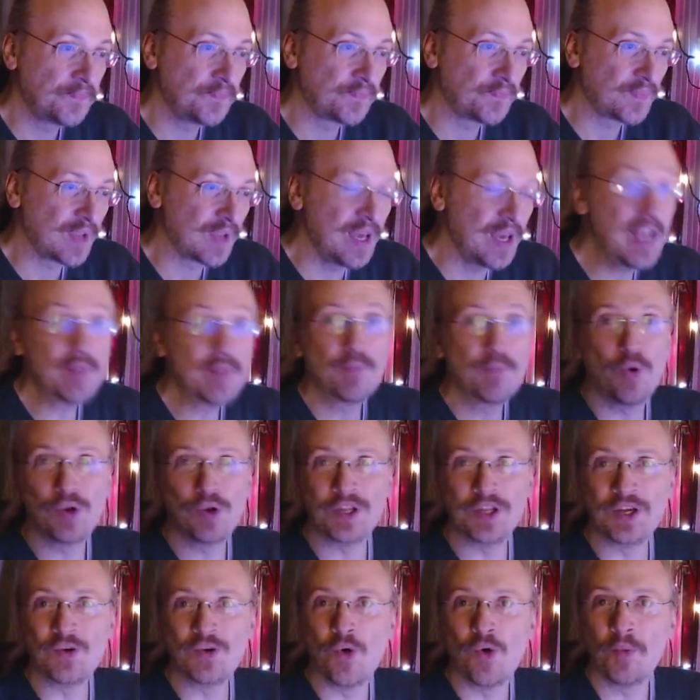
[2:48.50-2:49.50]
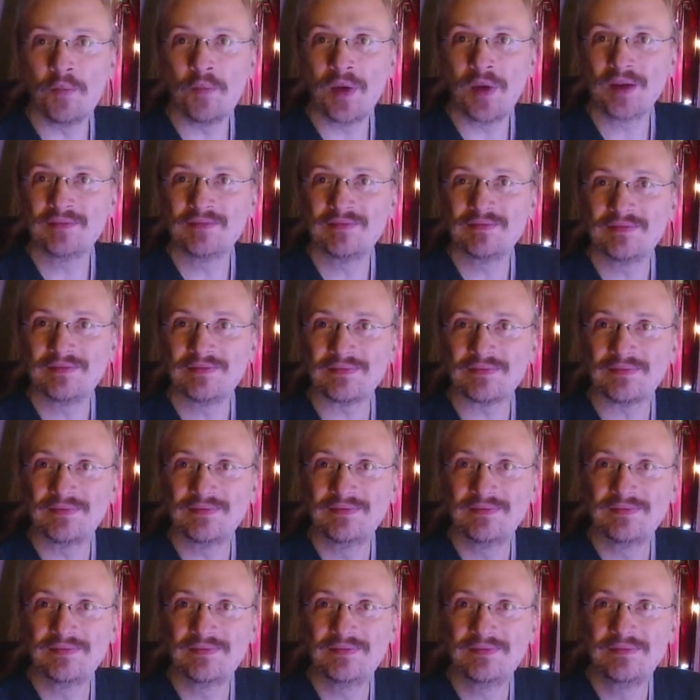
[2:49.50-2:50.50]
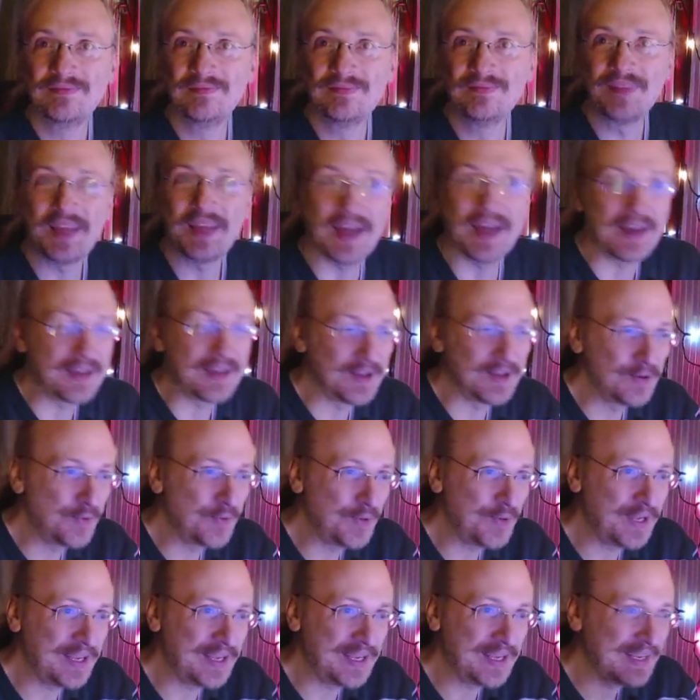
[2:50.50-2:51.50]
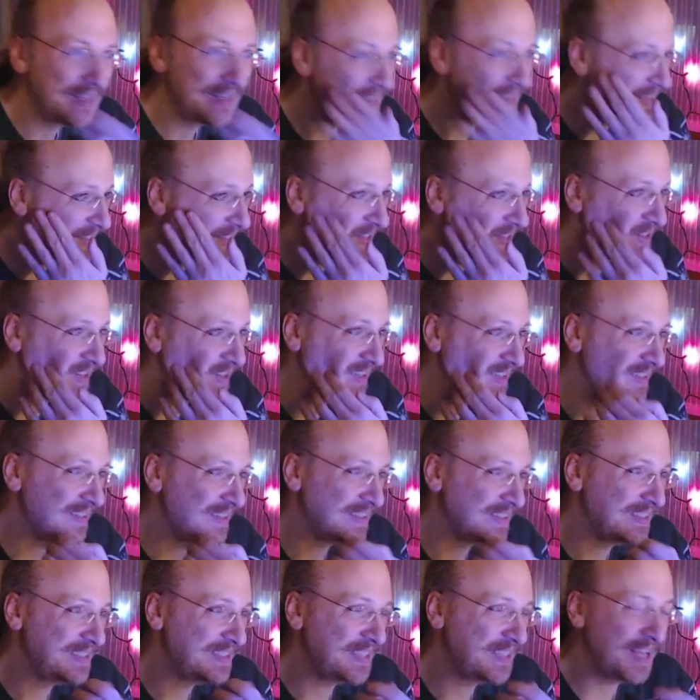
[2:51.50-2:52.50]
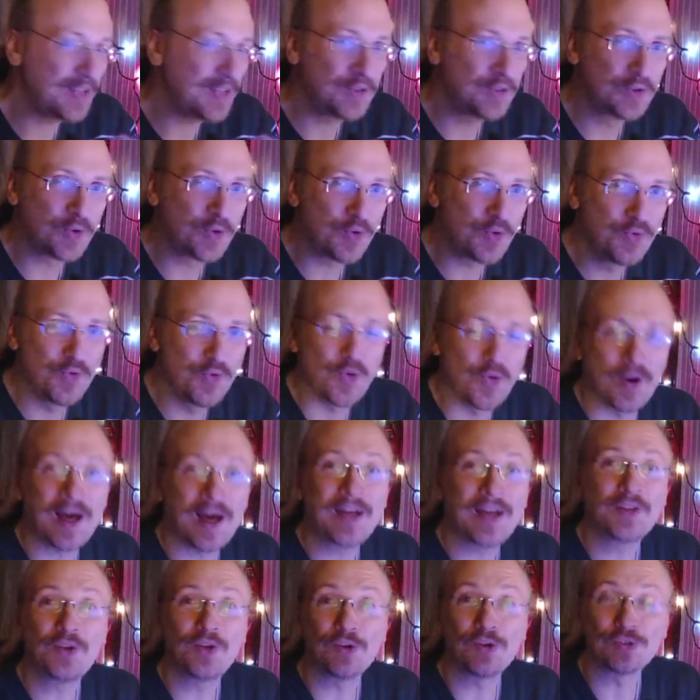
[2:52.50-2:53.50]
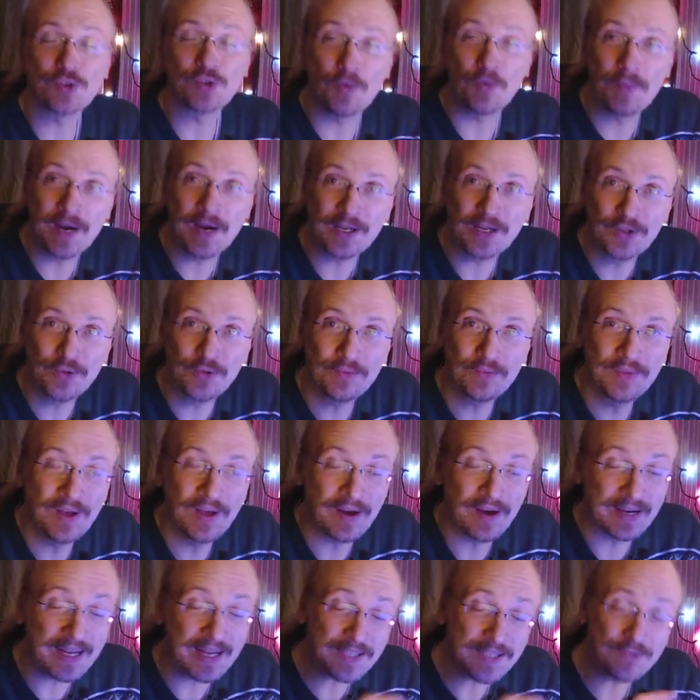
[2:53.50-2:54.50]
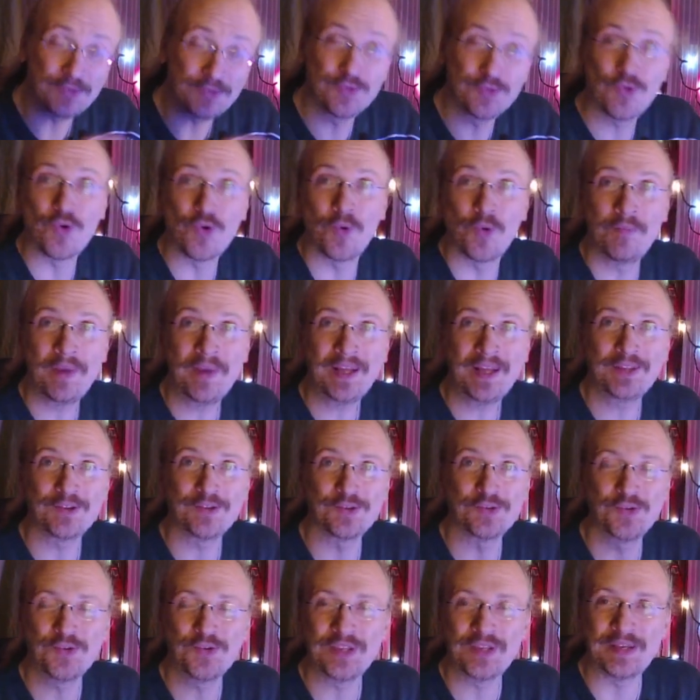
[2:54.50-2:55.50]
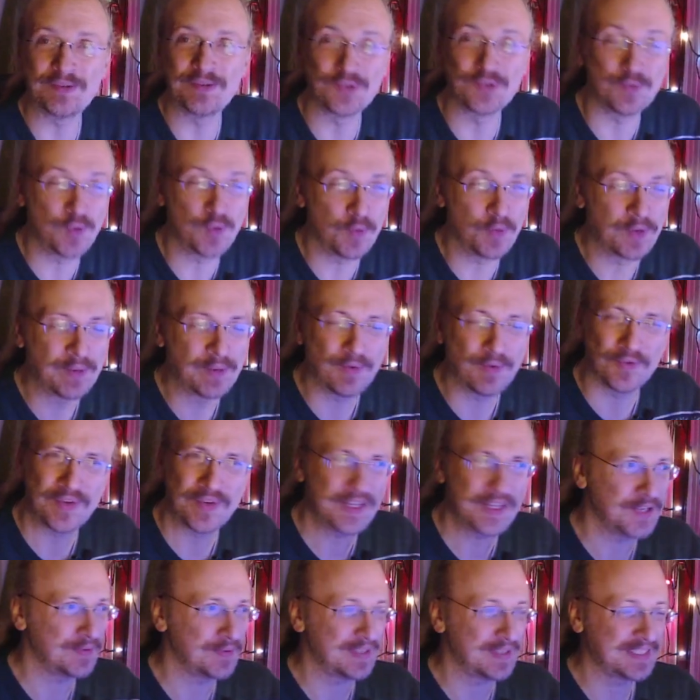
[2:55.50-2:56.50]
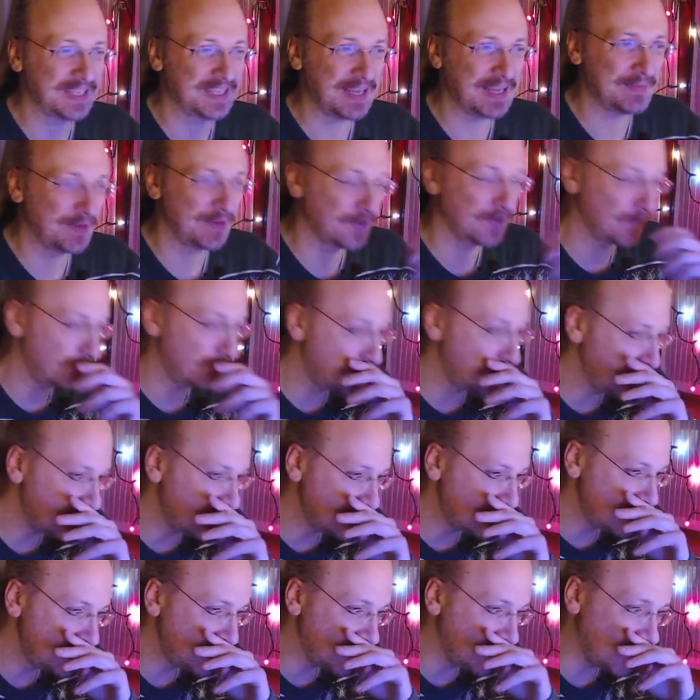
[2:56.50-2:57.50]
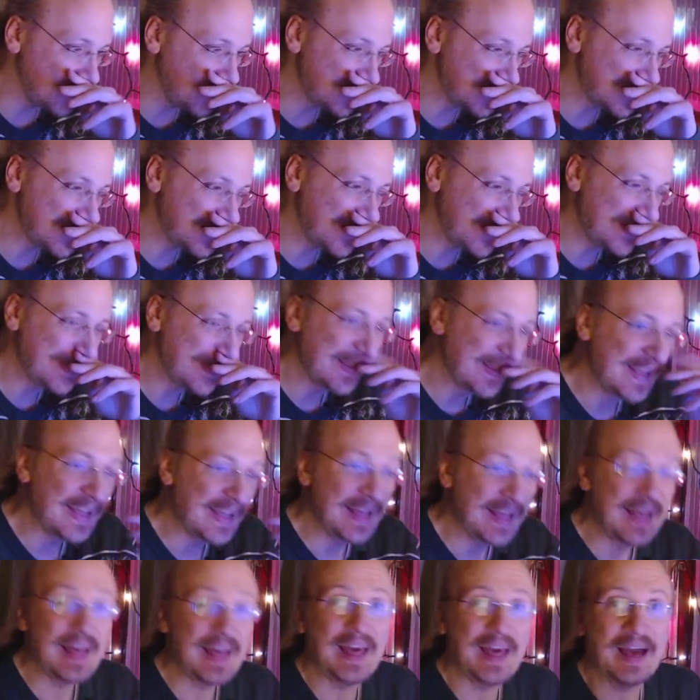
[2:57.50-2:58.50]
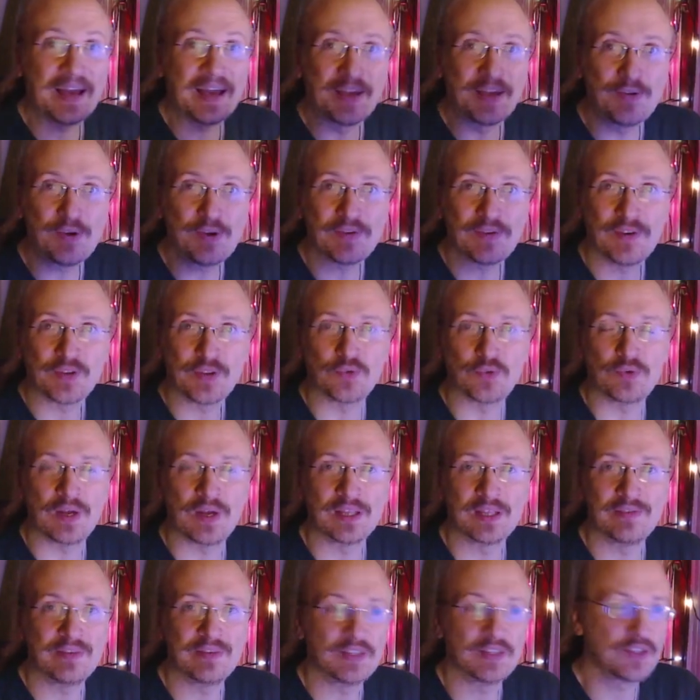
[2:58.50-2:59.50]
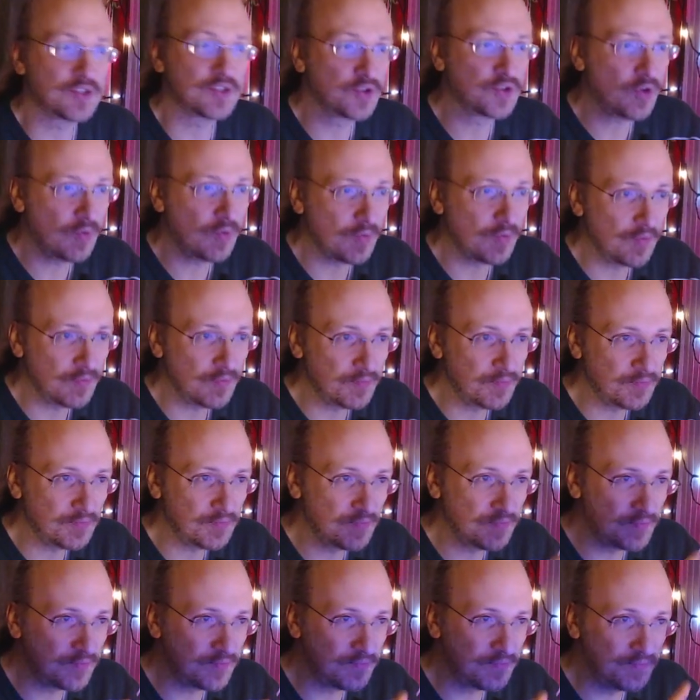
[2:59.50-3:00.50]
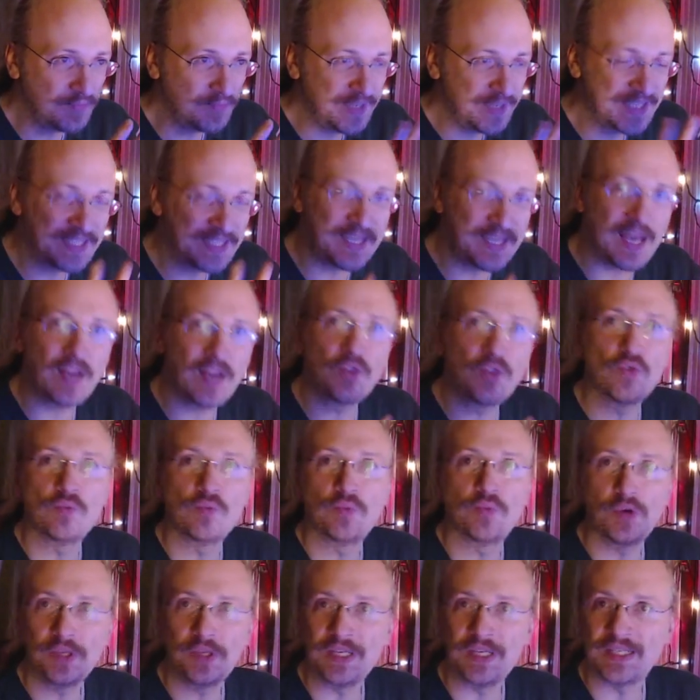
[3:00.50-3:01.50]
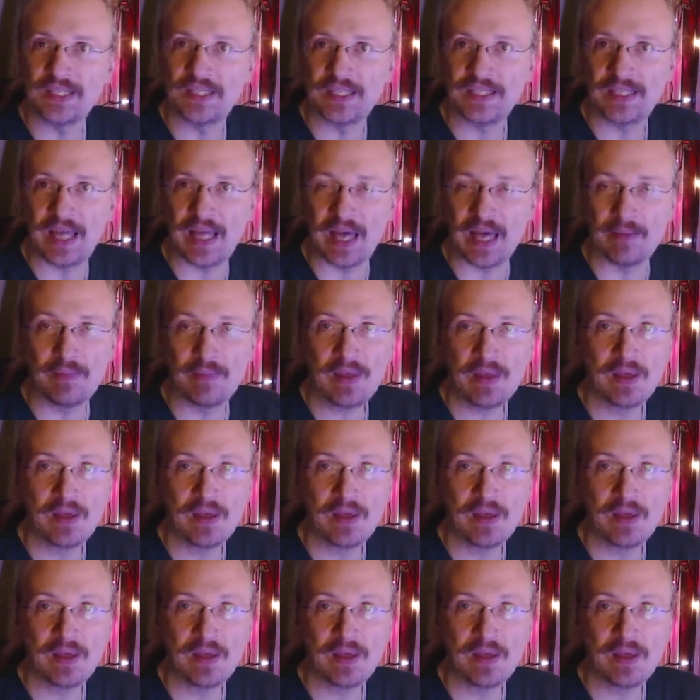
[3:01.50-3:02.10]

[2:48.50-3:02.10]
Il Paul di Gomma, che anche lui eh, si è intrufolato e l'ho scoperto da, grazie a un suo commento su uno dei, sul mio primo video, mi sembra, quello di Lazy Jones, e anche lui ha fatto un Advent Show mm, mischiando un po' di sistemi,